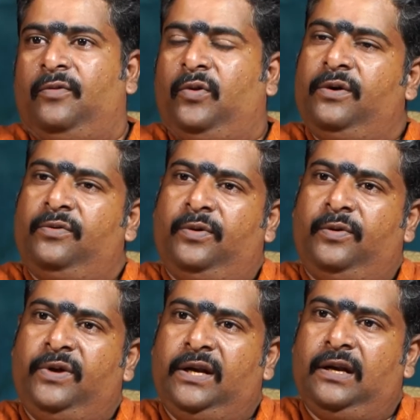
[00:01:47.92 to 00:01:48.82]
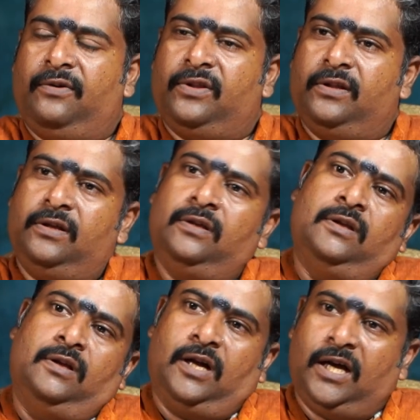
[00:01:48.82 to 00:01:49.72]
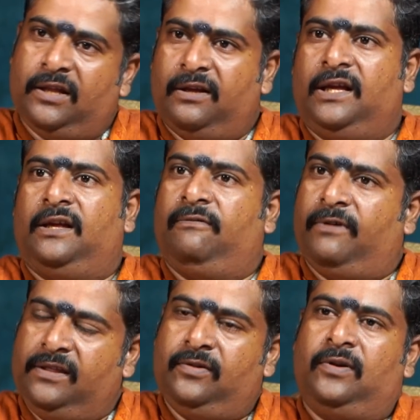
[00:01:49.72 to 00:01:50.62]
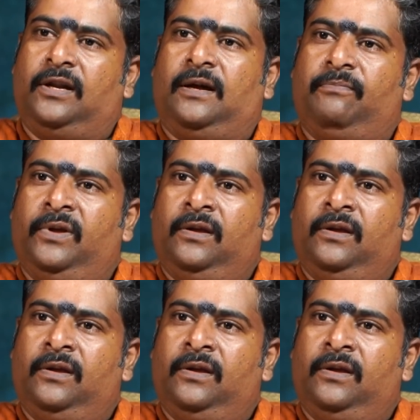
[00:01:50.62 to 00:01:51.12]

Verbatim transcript: உங்கள் வீட்டில் வந்து அதை வைத்து கொள்ளலாம்